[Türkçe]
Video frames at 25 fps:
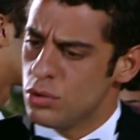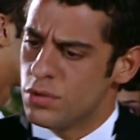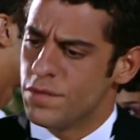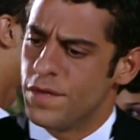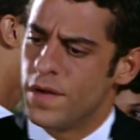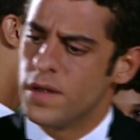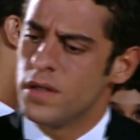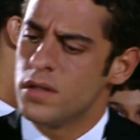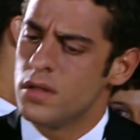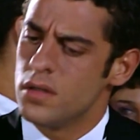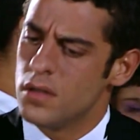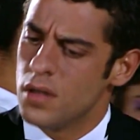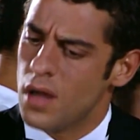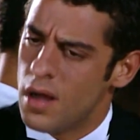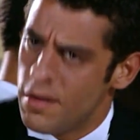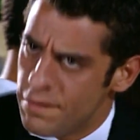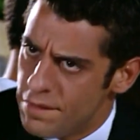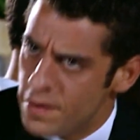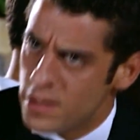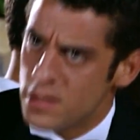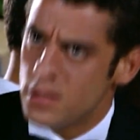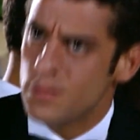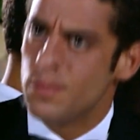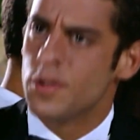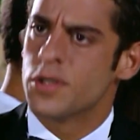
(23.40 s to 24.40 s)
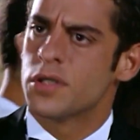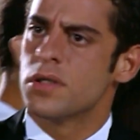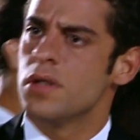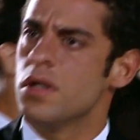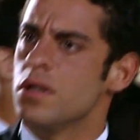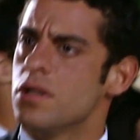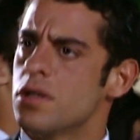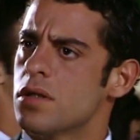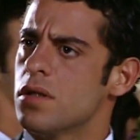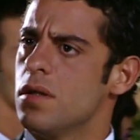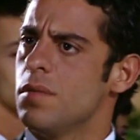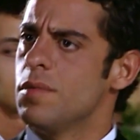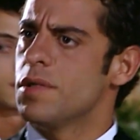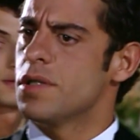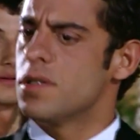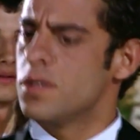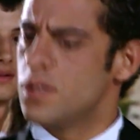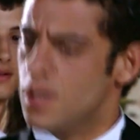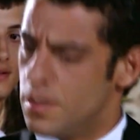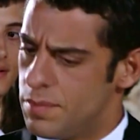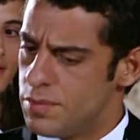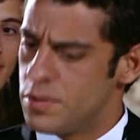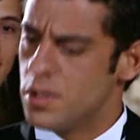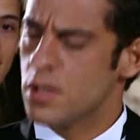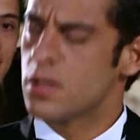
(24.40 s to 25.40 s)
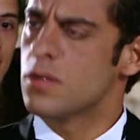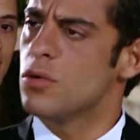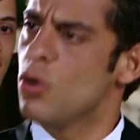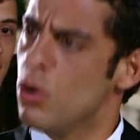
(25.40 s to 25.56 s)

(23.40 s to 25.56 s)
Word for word: lütfen e, hanımefendi basın açıklamasını yapacak.